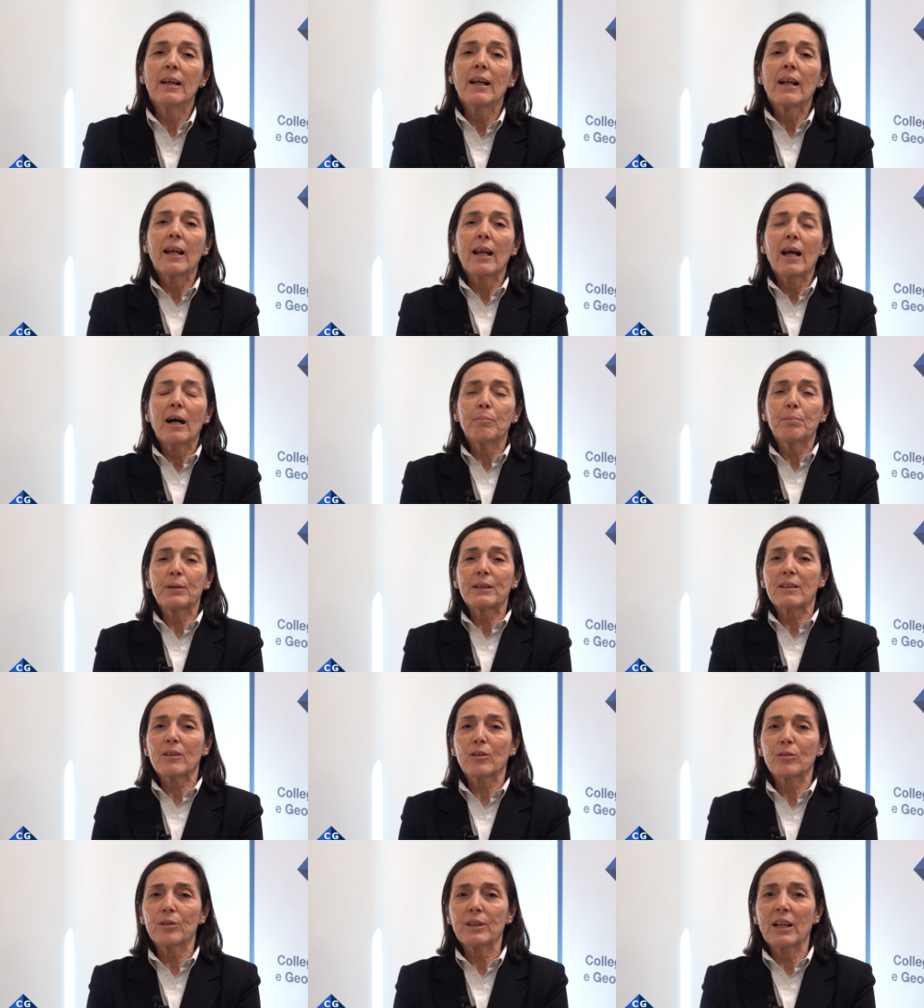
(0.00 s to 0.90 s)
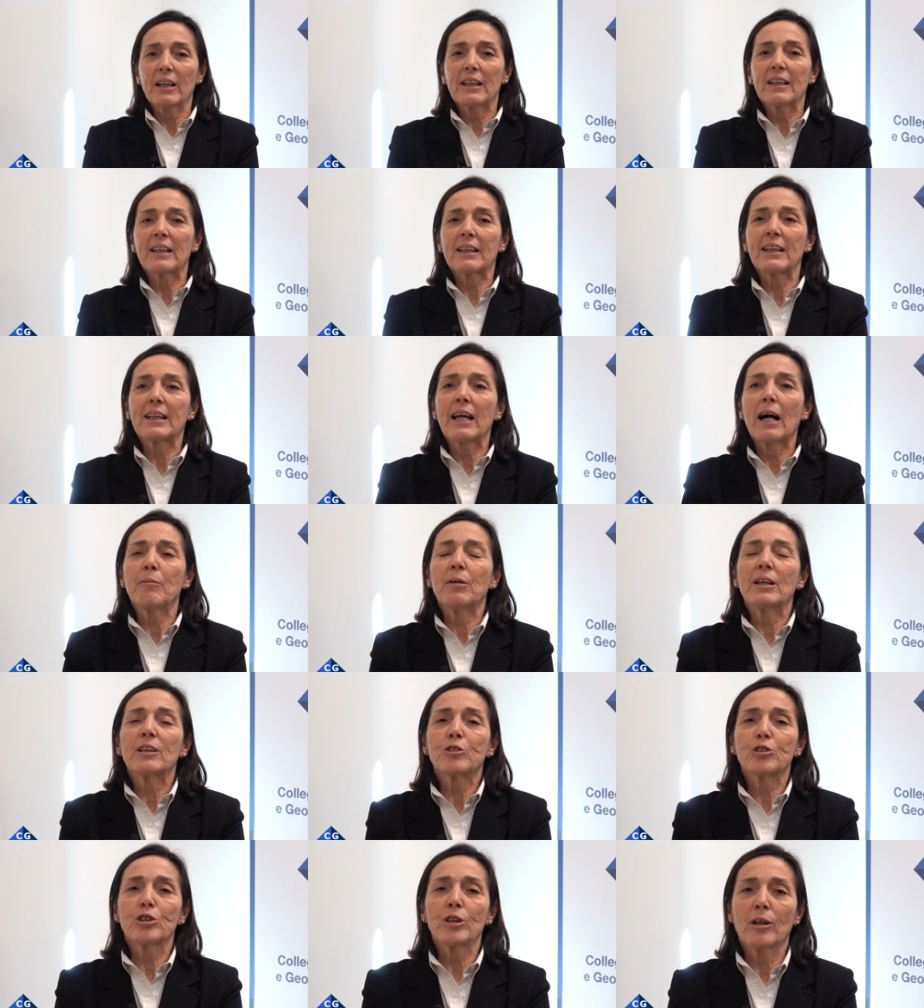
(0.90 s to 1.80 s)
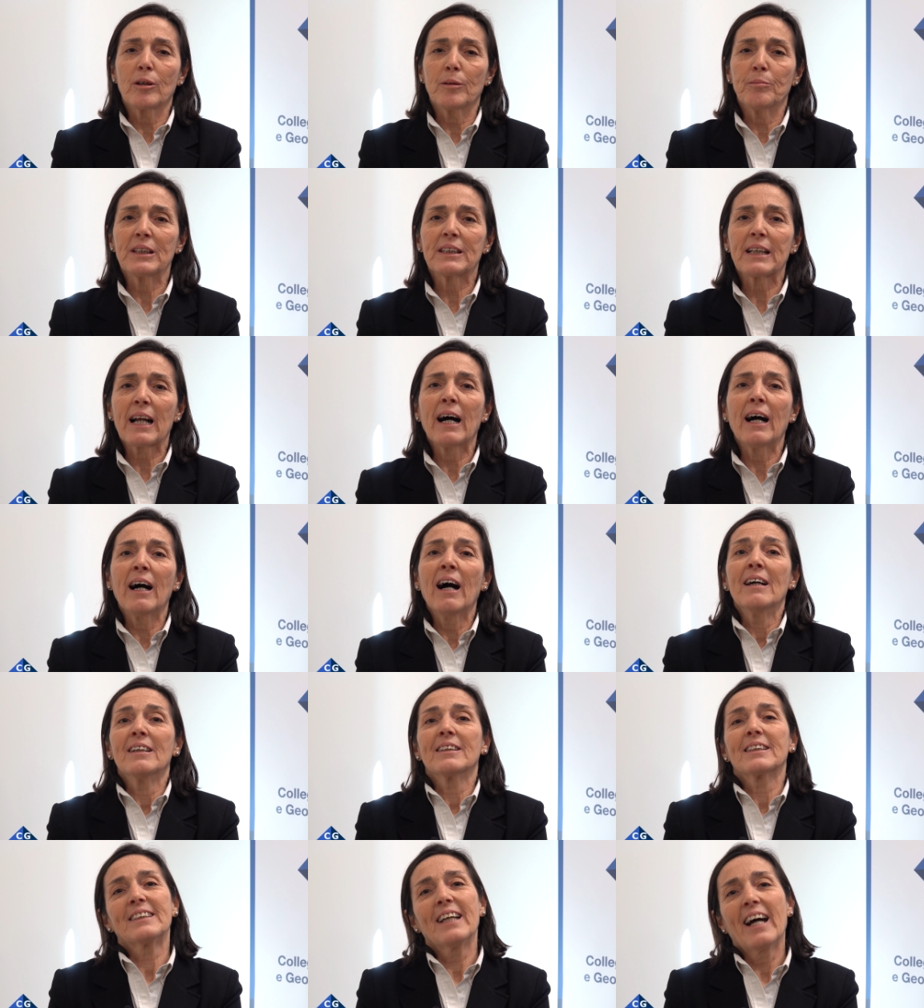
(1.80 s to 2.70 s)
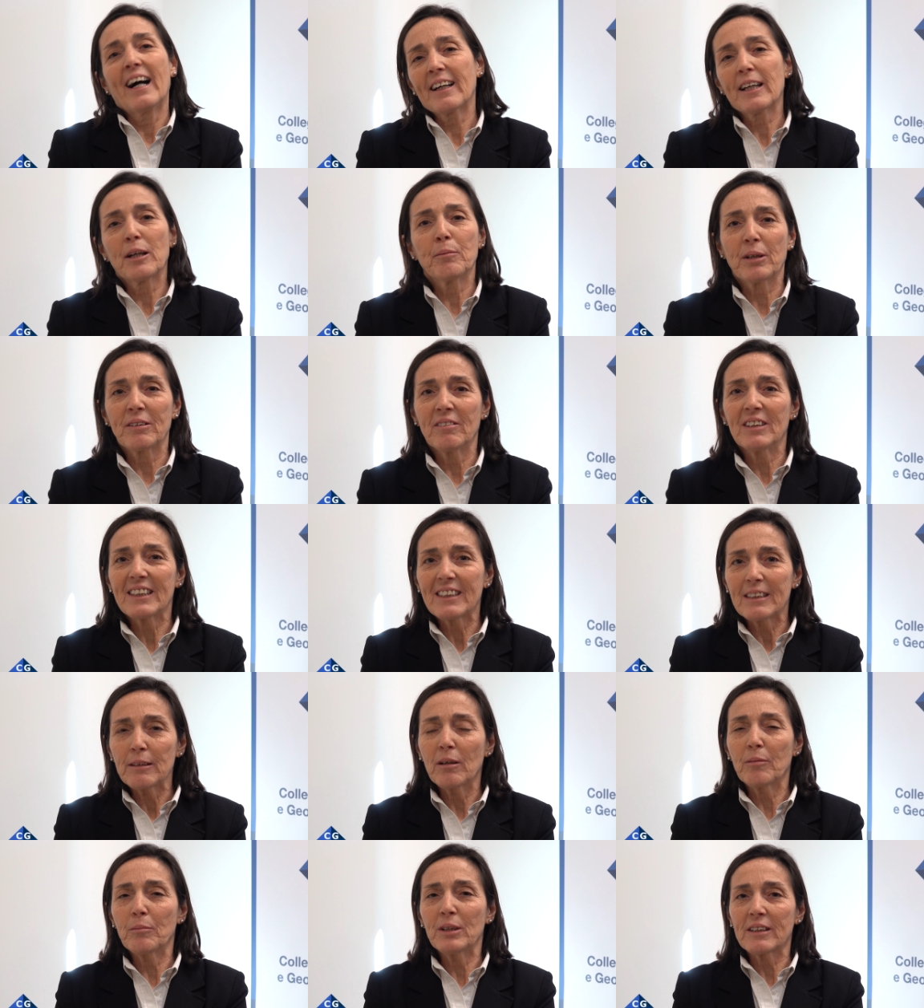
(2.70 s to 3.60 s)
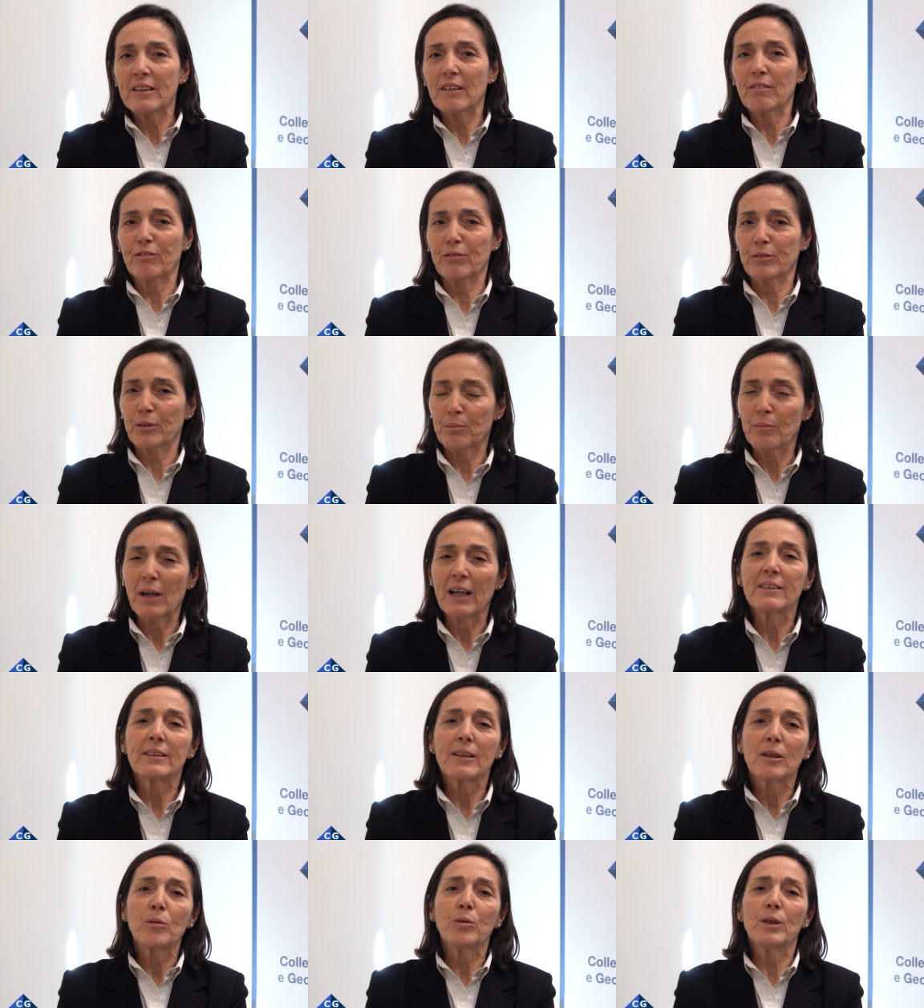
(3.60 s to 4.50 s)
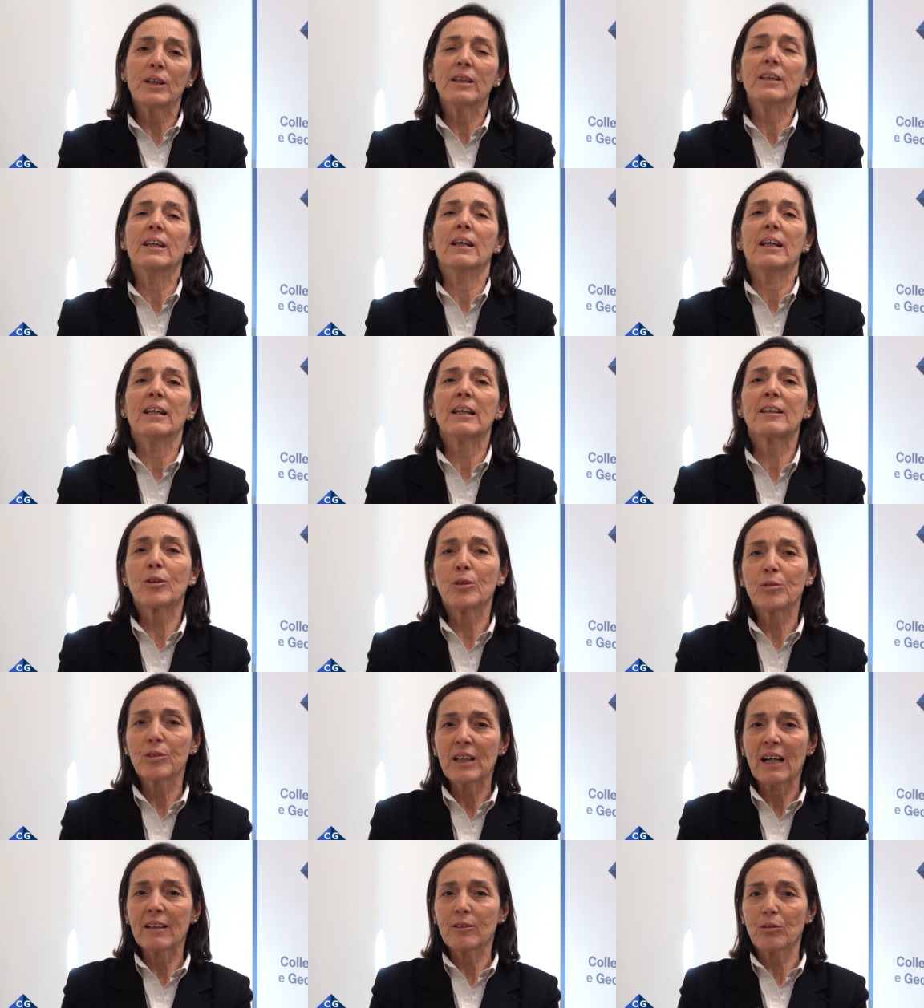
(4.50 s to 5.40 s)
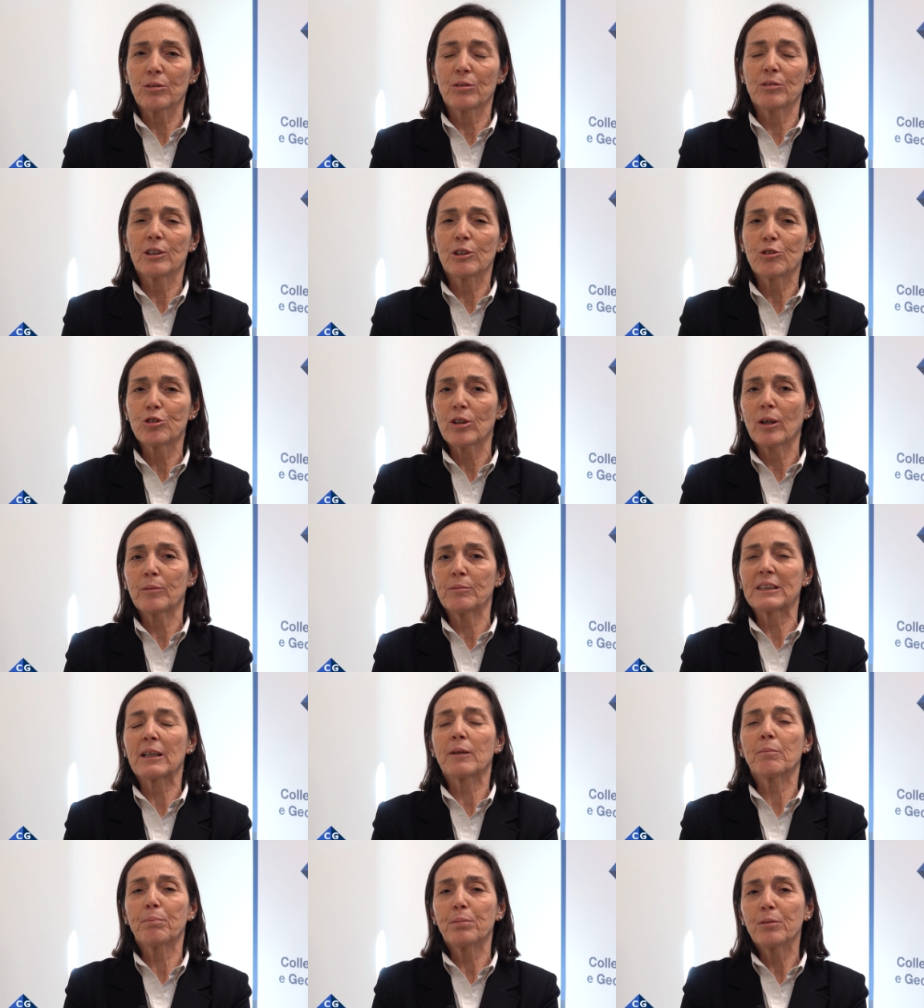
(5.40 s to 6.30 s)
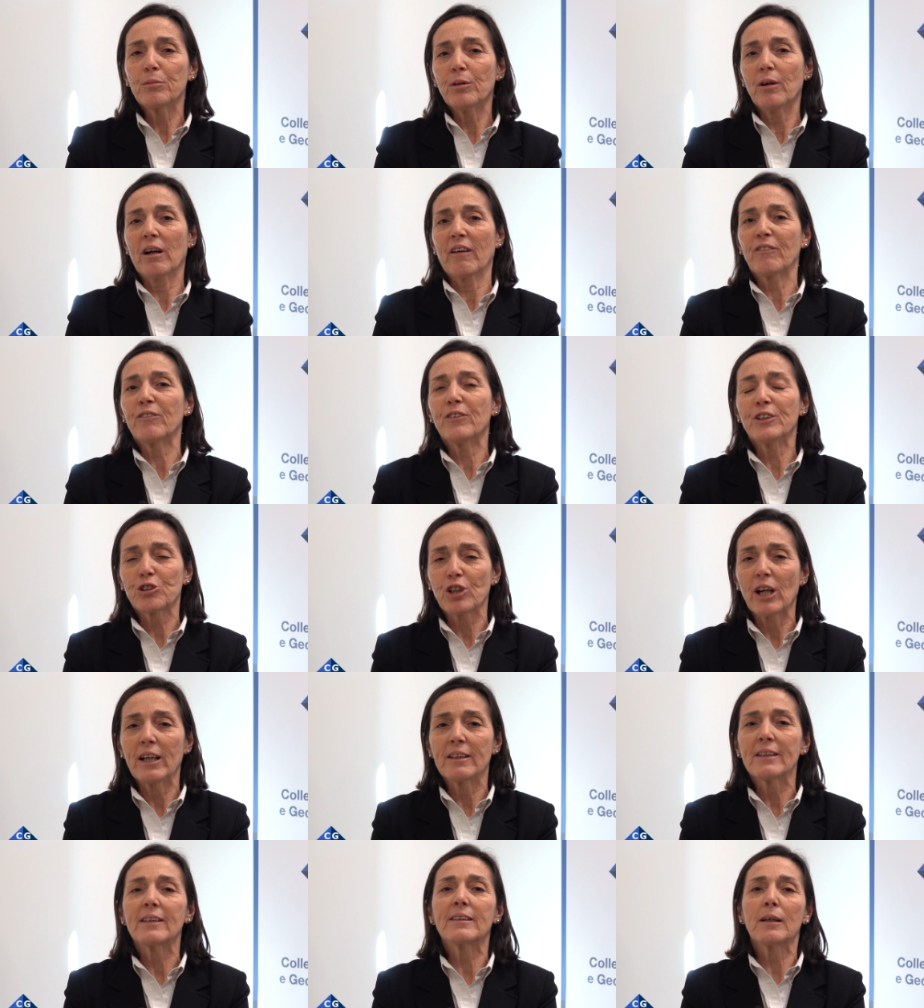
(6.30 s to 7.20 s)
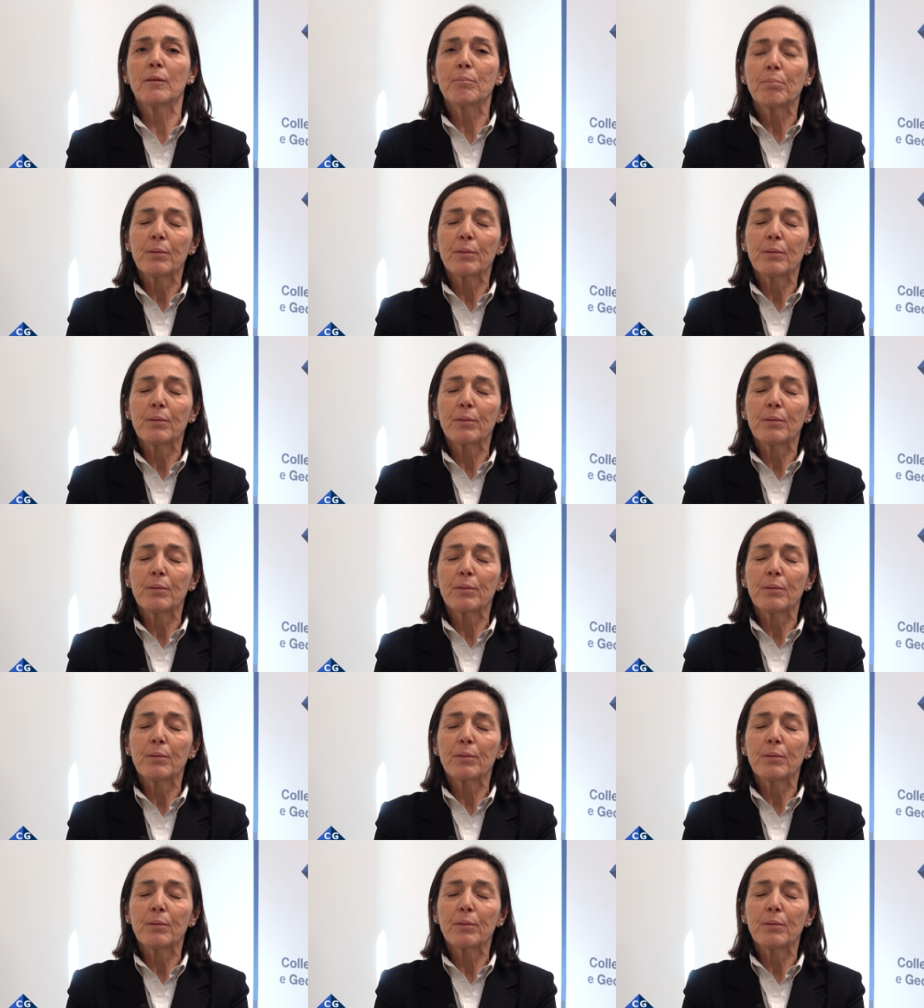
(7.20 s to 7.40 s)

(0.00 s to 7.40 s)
la persona che richiama il geometra si è anche preventivamente informata e quindi il contatto con il geometra è più efficiente